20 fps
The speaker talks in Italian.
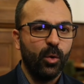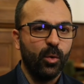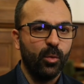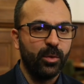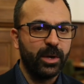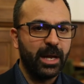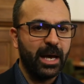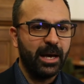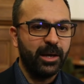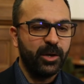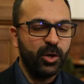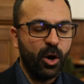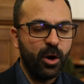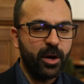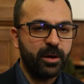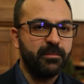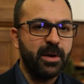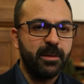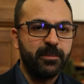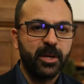una
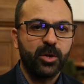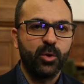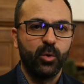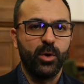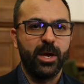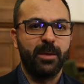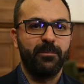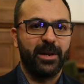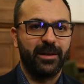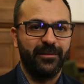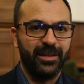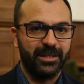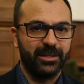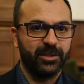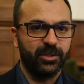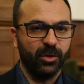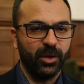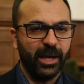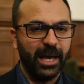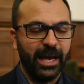norma per cui è
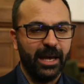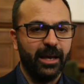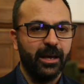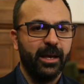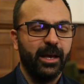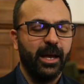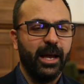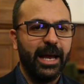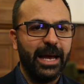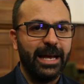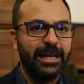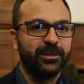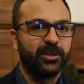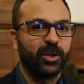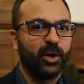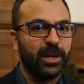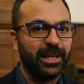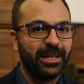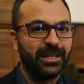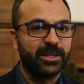previsto che
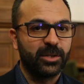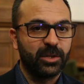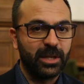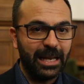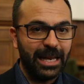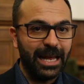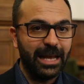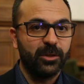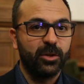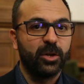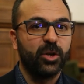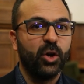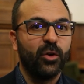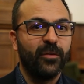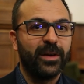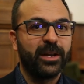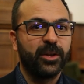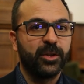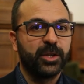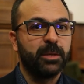entro l'inizio dell'anno il
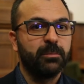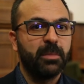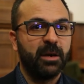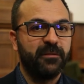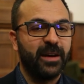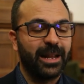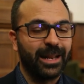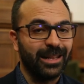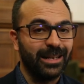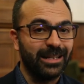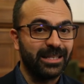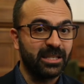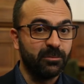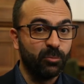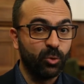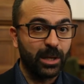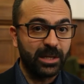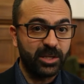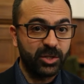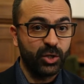governo debba fare delle
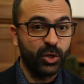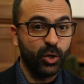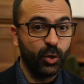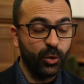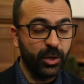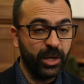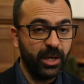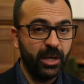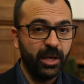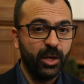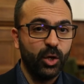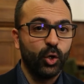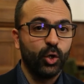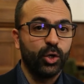simulazioni